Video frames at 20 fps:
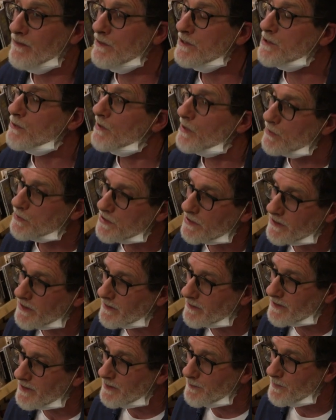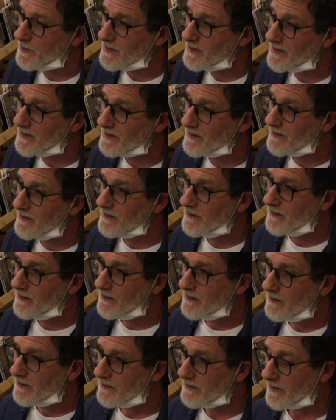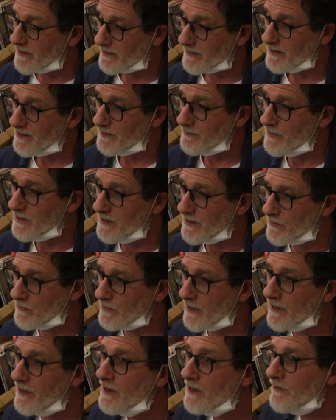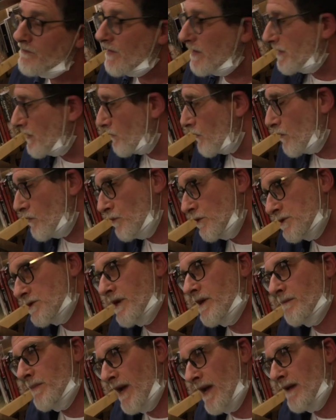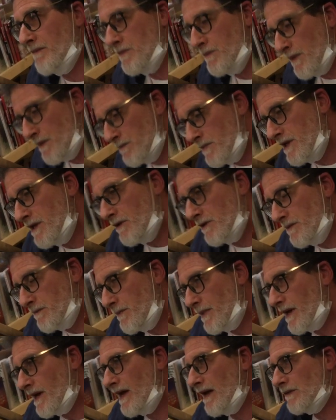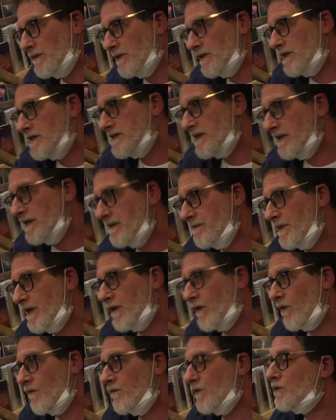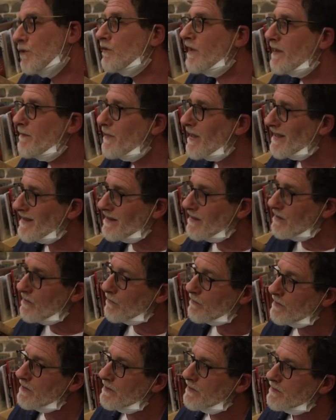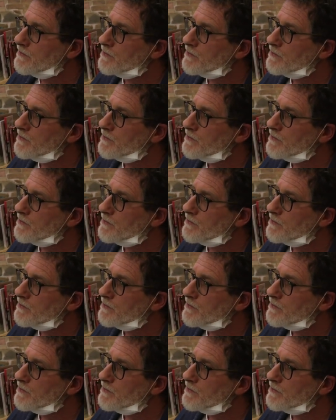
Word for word: Questa è una cosa terribile, terribile. È, infatti qualcuno dice che bravi i bambini hanno imparato ad accendere il microfono, non è bello.